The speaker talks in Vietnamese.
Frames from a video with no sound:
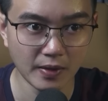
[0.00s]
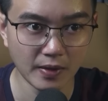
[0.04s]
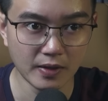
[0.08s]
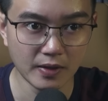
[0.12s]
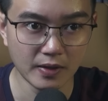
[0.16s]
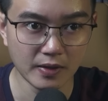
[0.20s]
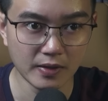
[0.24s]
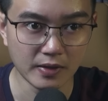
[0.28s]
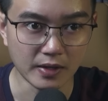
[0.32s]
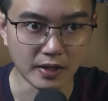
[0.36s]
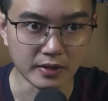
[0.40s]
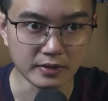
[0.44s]

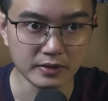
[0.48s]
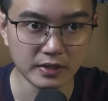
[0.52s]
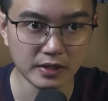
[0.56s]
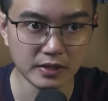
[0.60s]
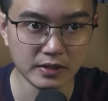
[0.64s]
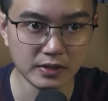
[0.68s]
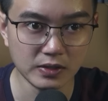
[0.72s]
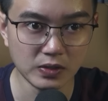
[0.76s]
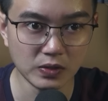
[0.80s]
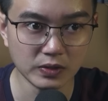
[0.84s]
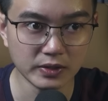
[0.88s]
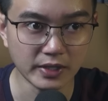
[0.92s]
những
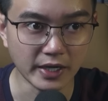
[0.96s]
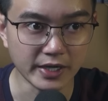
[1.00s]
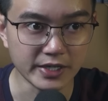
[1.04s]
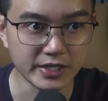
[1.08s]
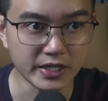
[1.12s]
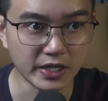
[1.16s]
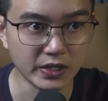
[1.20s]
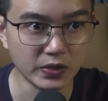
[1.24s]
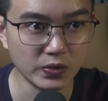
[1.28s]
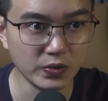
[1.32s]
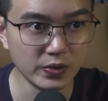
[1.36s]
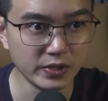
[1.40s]
thứ có thể
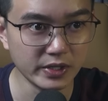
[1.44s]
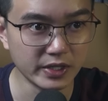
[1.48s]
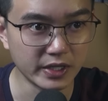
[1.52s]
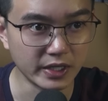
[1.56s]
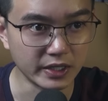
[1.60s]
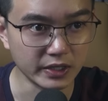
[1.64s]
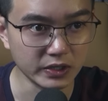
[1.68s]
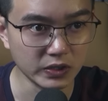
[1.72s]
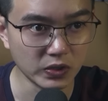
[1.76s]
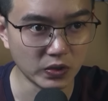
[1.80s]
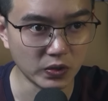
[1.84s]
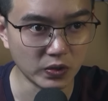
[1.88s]
sẽ nuốt
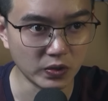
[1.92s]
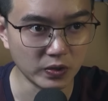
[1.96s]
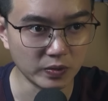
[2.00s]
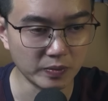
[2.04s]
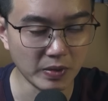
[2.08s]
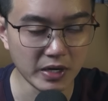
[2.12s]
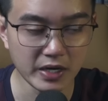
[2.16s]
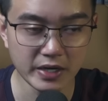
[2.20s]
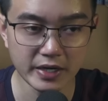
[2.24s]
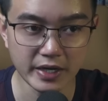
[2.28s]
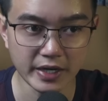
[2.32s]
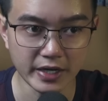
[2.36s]
chửng cô
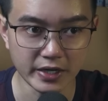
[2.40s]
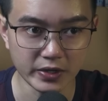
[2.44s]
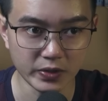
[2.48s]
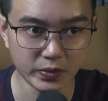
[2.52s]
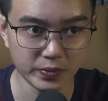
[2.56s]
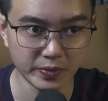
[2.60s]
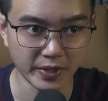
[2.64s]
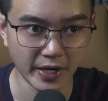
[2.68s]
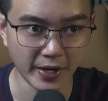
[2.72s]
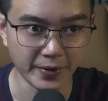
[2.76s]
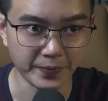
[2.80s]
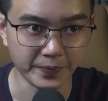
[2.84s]
bất kỳ lúc
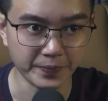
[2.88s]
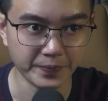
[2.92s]
nào.